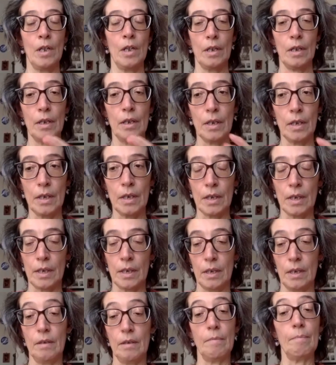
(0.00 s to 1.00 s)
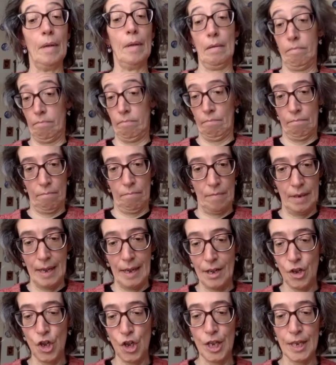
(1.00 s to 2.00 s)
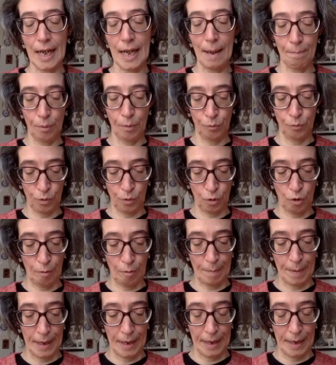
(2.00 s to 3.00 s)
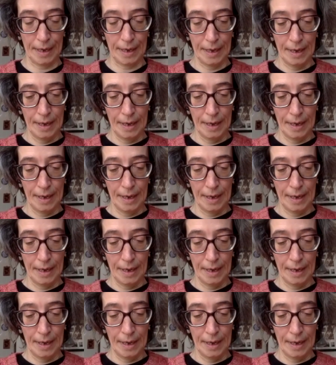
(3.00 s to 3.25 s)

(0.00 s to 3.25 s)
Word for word: eh, le città appunto come